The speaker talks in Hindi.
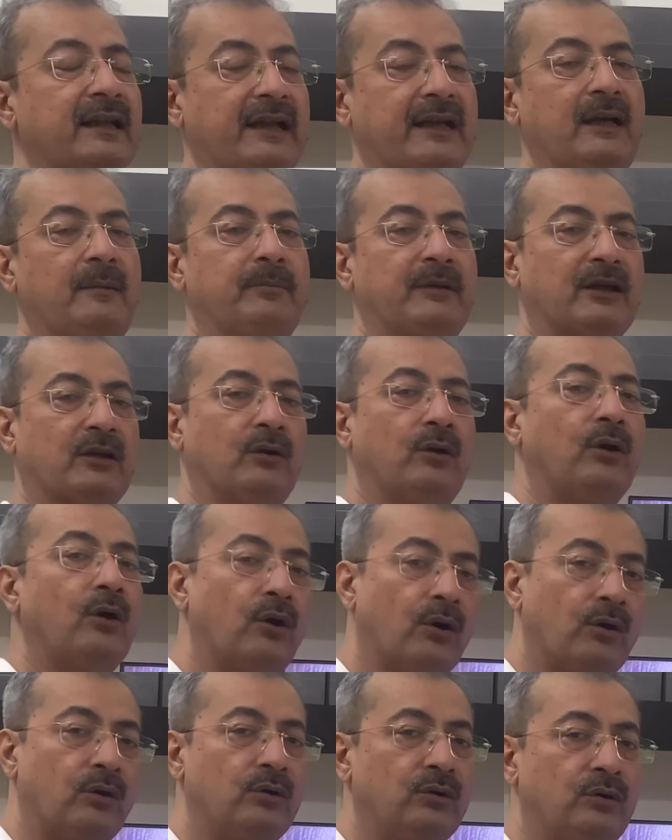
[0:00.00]
रेखा पर
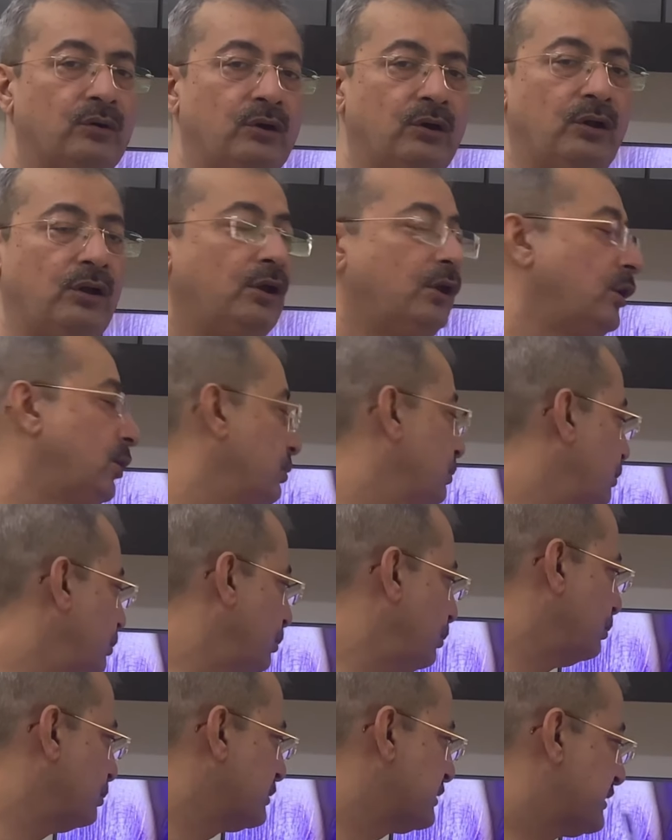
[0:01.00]
हो
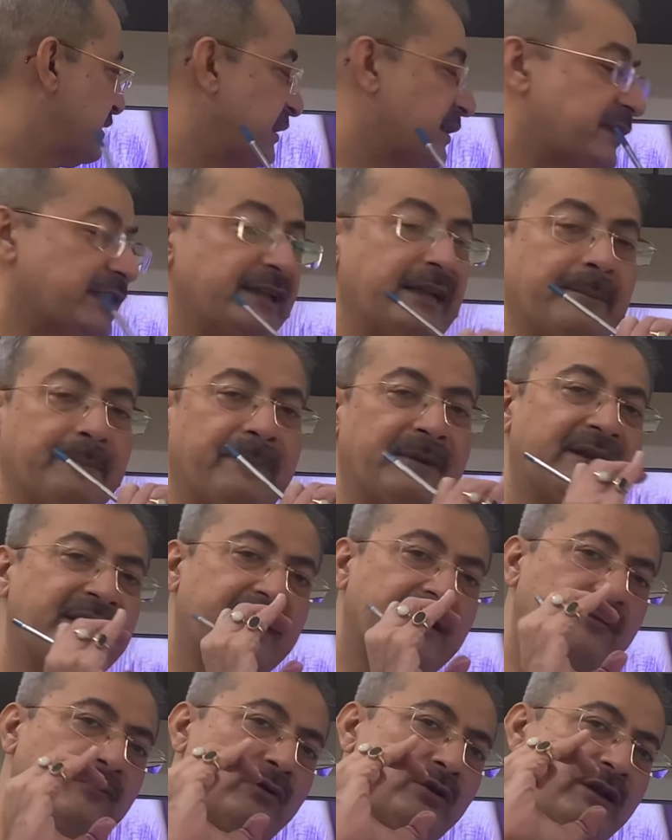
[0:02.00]
तो जितने
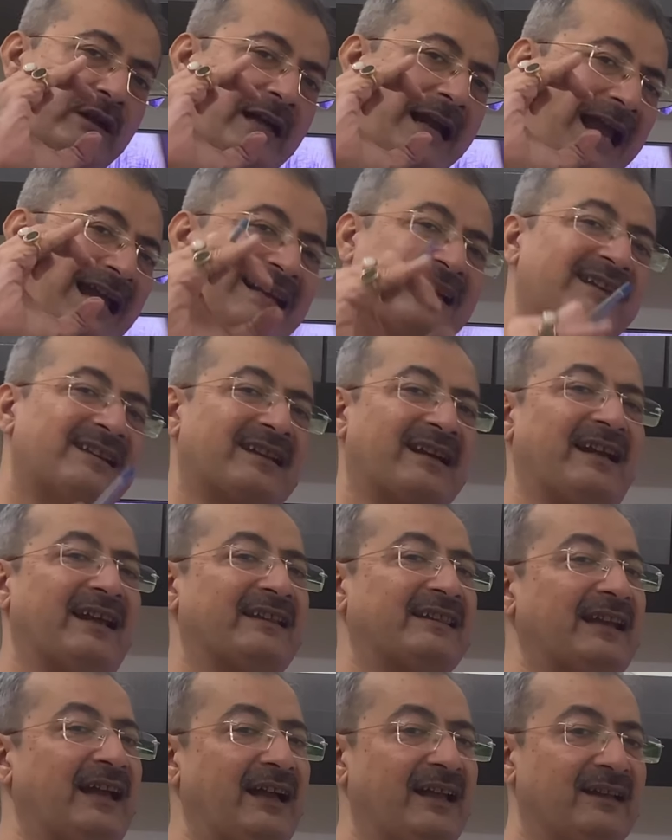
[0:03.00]
पीरियड वो ट्रायंगल
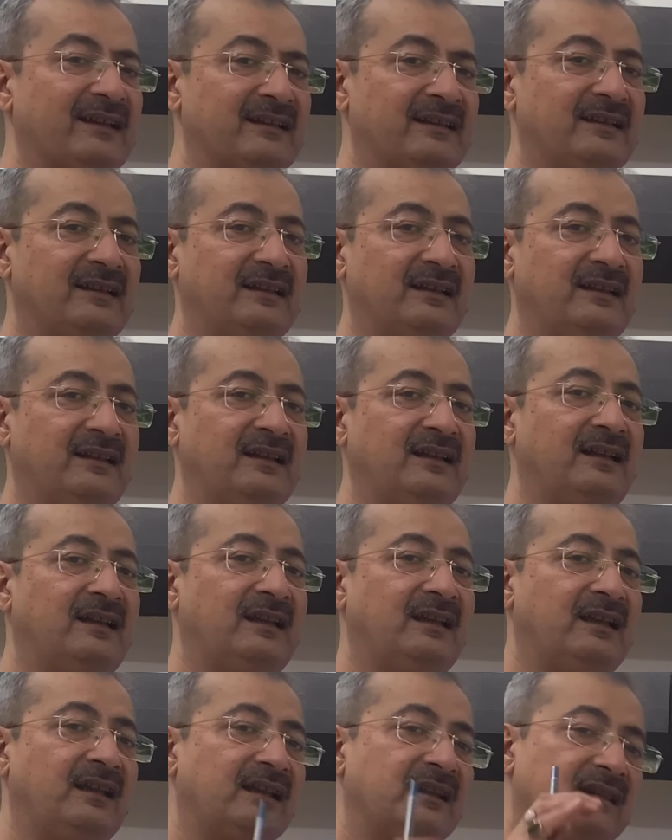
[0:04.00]
रहता है
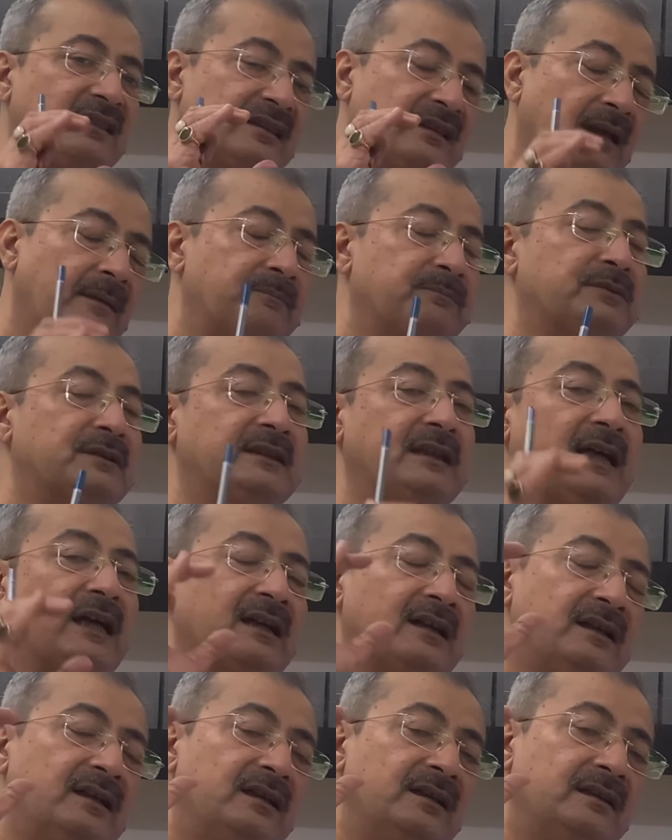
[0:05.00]
तब
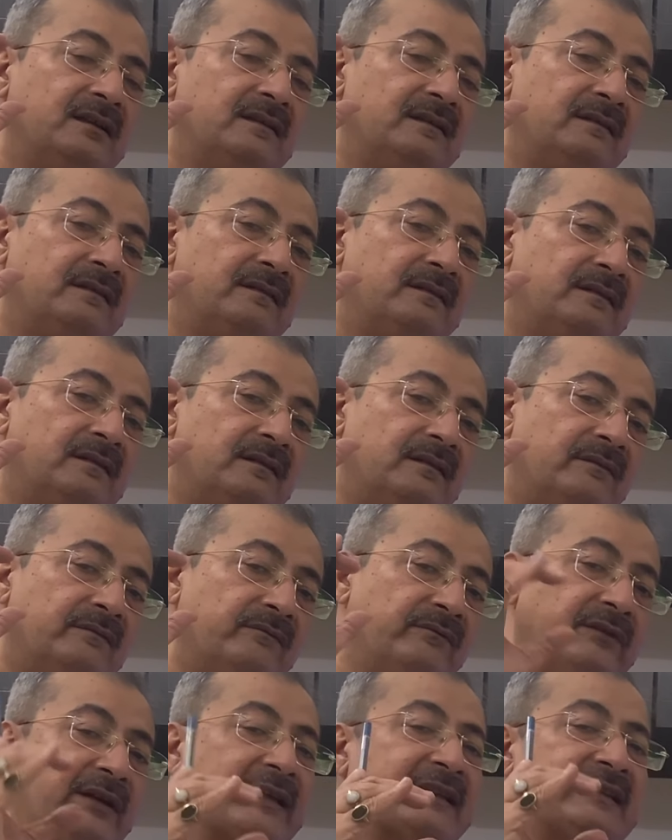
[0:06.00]
तक
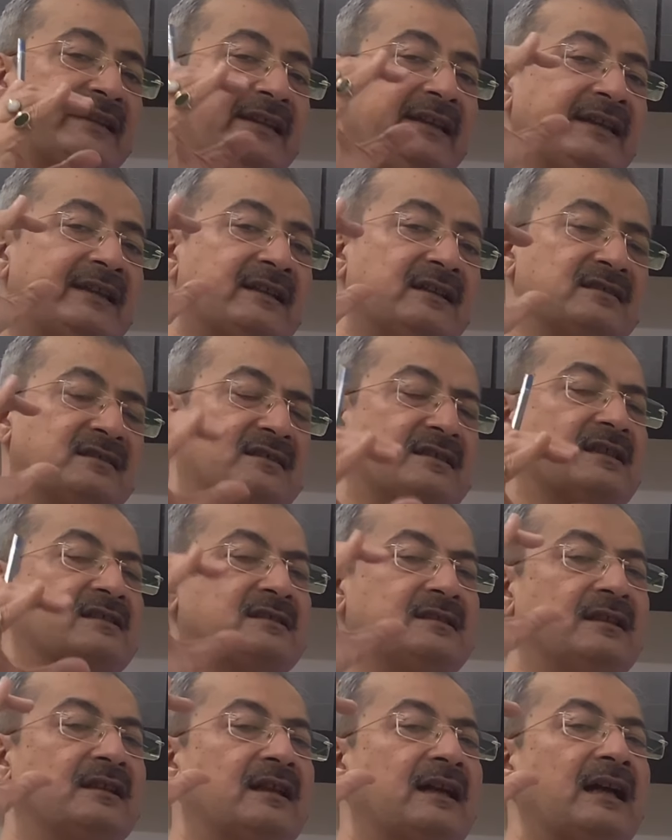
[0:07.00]
व्यक्ति
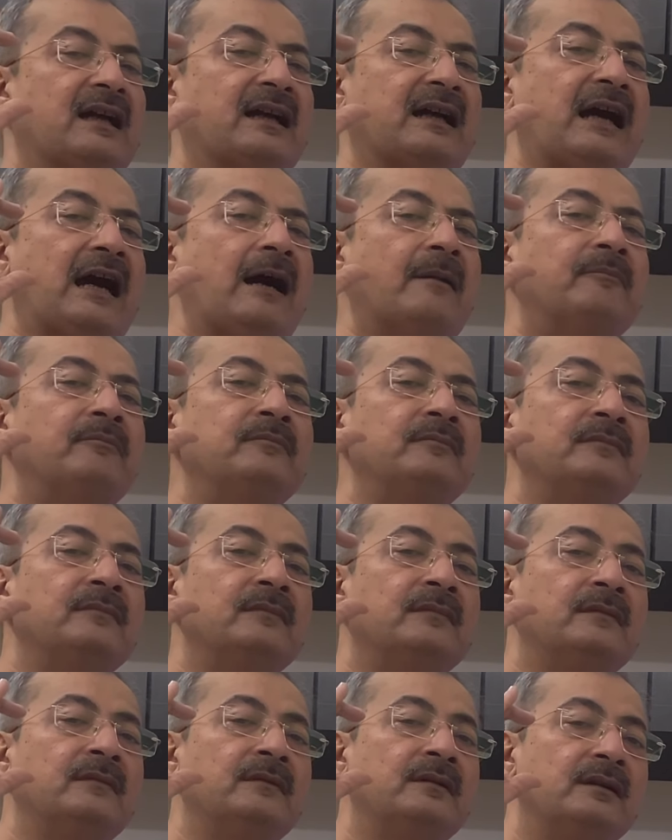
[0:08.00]
कंस्ट्रक्शन का काम
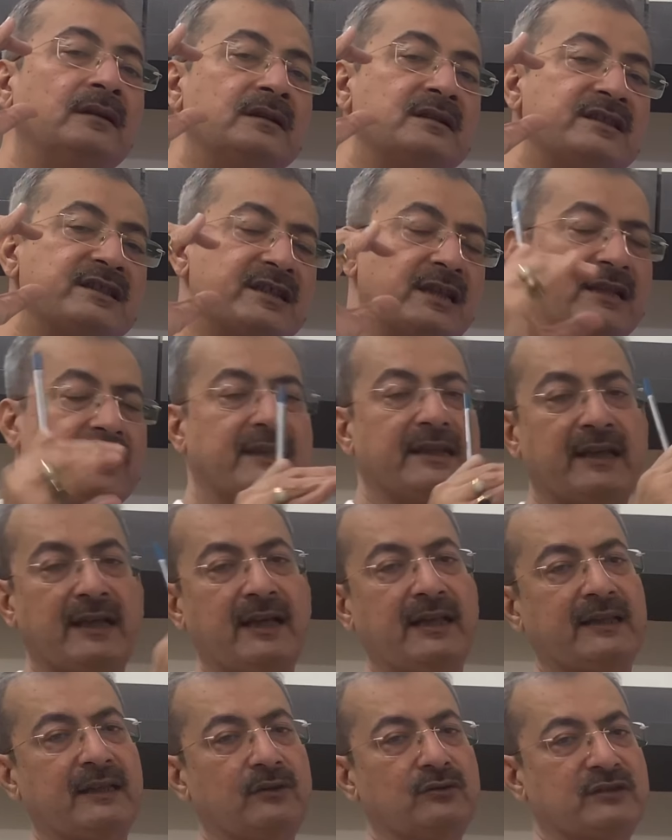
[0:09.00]
चलते
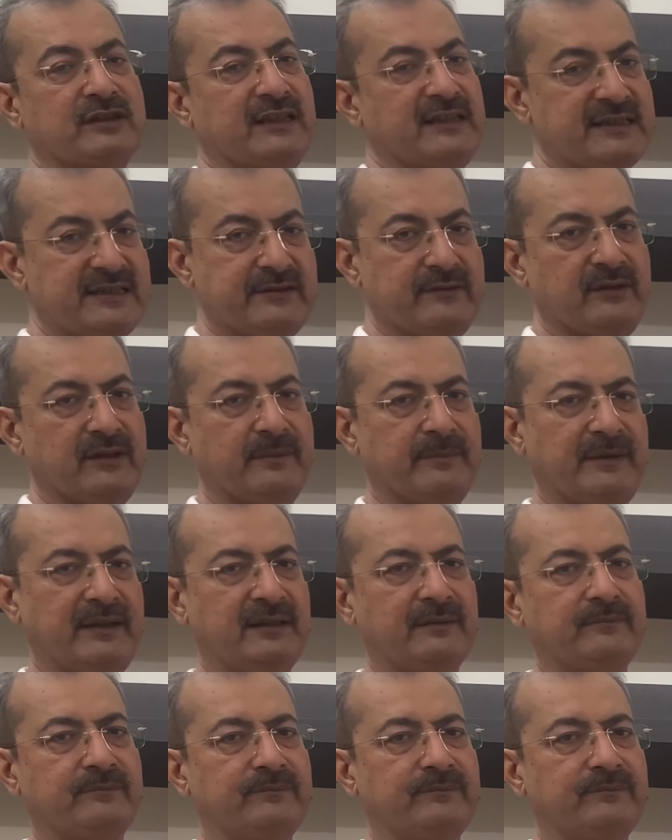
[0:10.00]
रहता है उसके जीवन में